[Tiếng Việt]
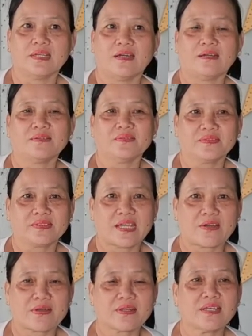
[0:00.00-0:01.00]
dạ.
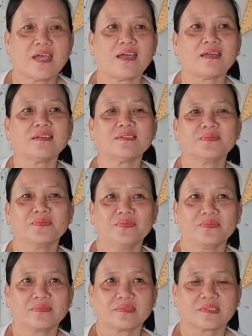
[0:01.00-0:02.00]
chào khán giả
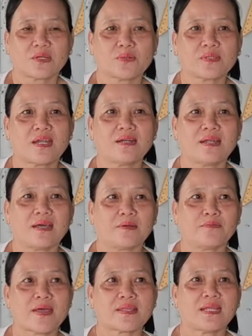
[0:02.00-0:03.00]
tôi tên
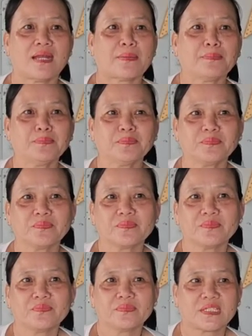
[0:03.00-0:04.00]
là phan thị lắm
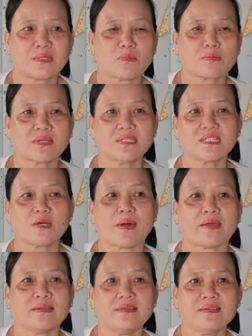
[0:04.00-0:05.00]
sinh
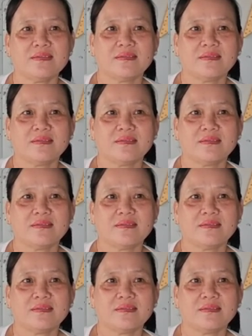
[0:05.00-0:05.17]
1967